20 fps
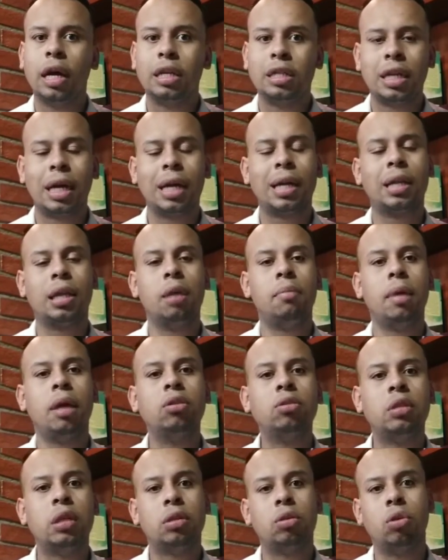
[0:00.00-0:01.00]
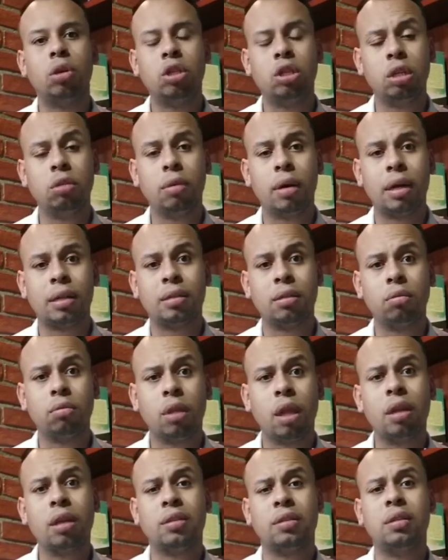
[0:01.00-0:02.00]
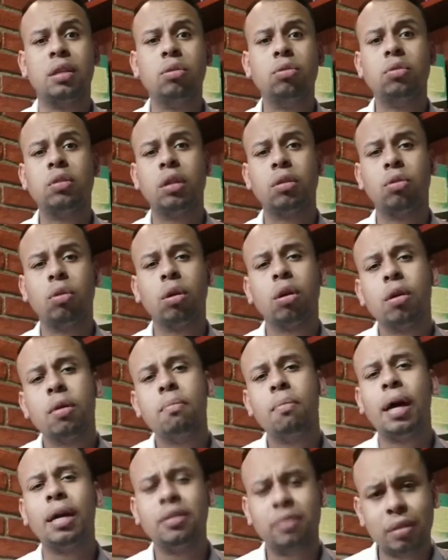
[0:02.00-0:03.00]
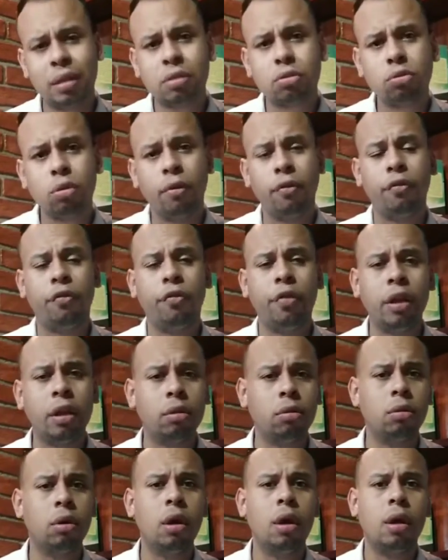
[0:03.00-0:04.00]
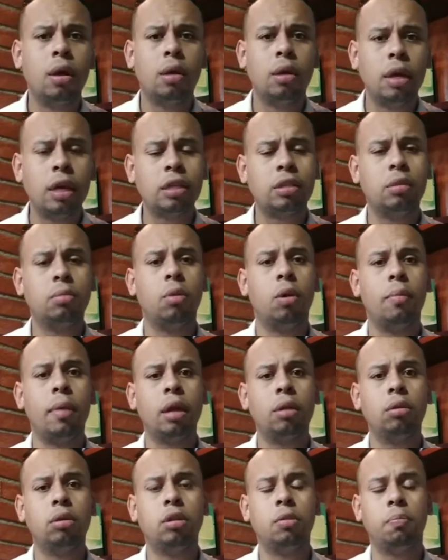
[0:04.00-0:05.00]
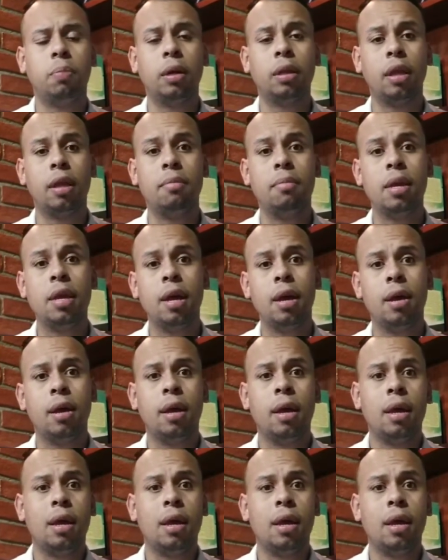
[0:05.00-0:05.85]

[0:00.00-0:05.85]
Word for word: já que também o setor de educação tem sido o setor que mais tem sofrido nesse momento de pandemia.